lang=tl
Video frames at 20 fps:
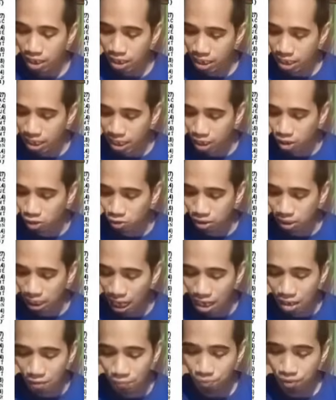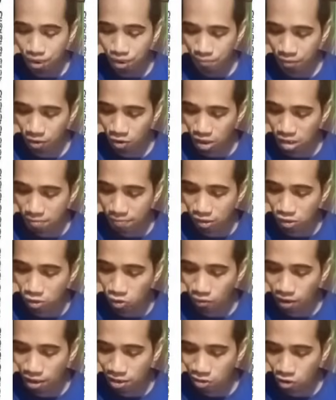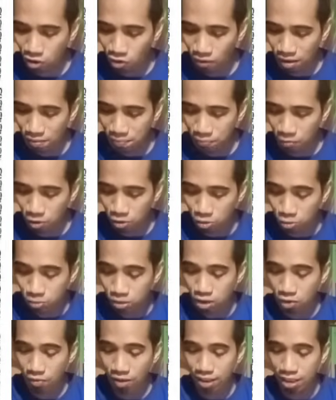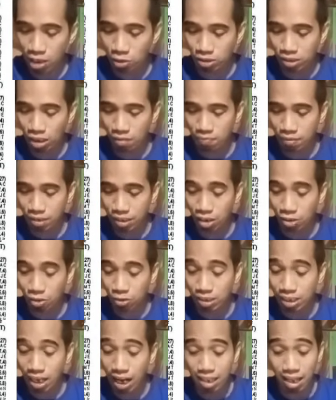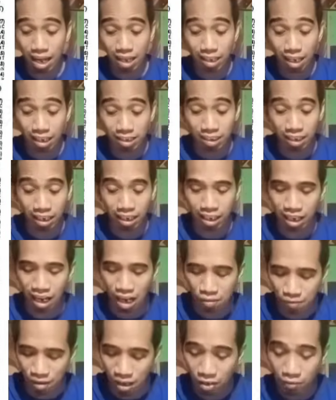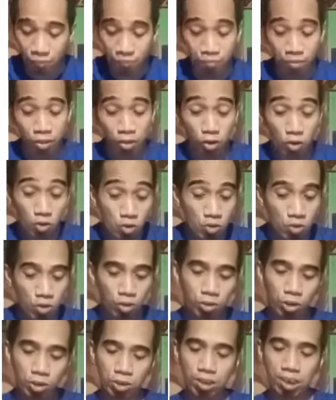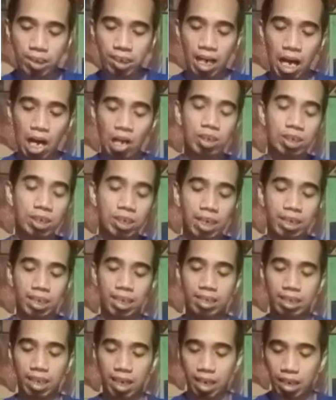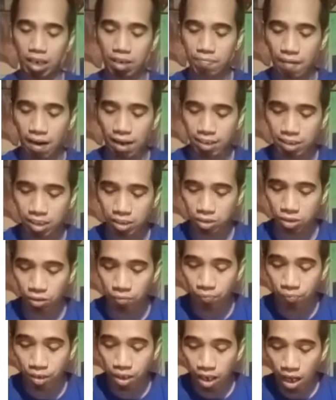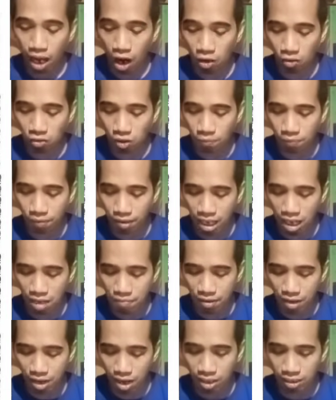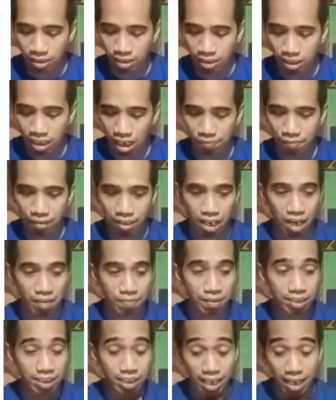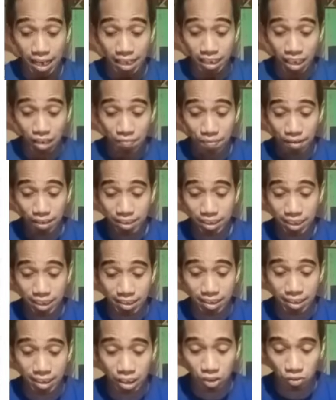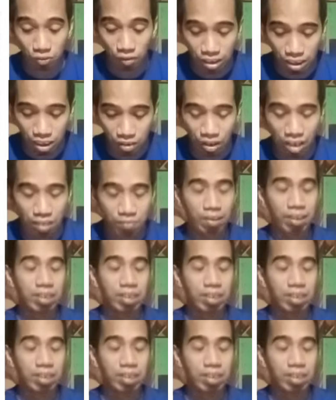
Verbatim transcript: Iikot lang. Meron naman to 101.2 sa 1,000 meter kung saan natarsera lamang. 1-2 naging outing. Siya yung nagdala ng marker doon. Out of 11 runs naglaban-laban sa rating base 16-21.